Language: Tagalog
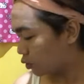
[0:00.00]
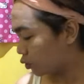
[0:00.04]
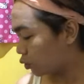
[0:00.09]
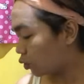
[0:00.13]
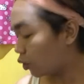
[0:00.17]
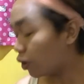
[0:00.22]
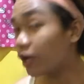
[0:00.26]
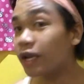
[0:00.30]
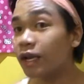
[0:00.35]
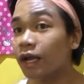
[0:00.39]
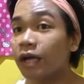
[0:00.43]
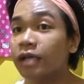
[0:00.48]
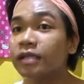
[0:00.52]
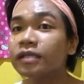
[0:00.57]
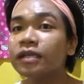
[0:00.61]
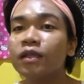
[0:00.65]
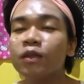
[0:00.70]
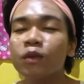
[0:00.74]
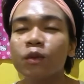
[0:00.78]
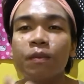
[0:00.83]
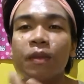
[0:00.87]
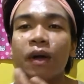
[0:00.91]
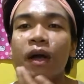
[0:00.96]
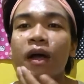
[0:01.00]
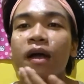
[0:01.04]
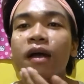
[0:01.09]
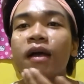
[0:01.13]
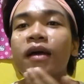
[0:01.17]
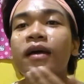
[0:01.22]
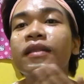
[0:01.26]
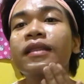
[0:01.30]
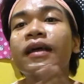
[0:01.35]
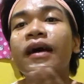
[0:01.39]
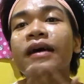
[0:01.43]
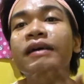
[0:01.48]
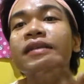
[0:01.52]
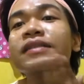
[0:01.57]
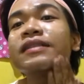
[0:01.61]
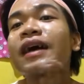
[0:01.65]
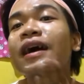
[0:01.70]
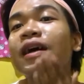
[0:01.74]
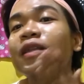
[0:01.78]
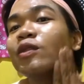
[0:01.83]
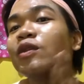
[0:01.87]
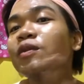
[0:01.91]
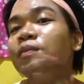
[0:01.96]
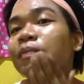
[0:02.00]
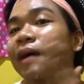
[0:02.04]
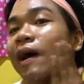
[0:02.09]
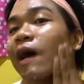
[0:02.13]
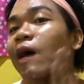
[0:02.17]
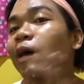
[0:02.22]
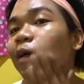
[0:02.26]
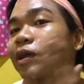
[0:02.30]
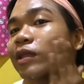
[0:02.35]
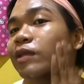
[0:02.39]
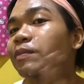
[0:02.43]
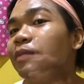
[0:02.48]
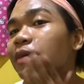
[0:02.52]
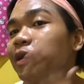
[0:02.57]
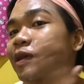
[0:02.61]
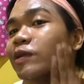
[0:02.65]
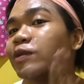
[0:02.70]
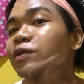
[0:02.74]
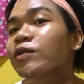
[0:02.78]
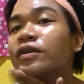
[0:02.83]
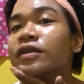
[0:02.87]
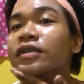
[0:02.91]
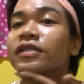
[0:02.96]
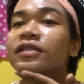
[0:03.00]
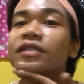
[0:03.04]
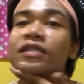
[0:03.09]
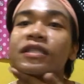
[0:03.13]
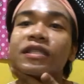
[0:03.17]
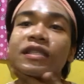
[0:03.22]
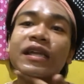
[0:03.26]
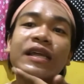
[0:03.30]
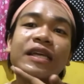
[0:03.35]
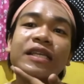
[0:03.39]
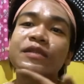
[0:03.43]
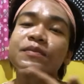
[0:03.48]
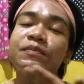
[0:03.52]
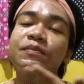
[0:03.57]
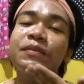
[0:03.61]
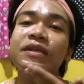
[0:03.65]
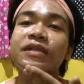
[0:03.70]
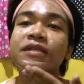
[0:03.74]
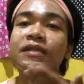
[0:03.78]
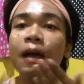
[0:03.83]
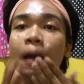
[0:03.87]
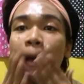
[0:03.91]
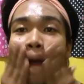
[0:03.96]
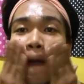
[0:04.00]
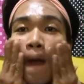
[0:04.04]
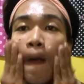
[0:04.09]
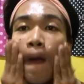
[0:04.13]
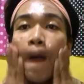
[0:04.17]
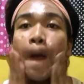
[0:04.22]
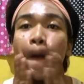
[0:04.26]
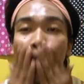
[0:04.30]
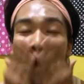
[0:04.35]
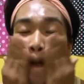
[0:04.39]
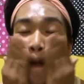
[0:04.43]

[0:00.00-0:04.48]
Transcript: Sorry, nakasando pa. Nakasando pa ako at medyo stress pa sa ako.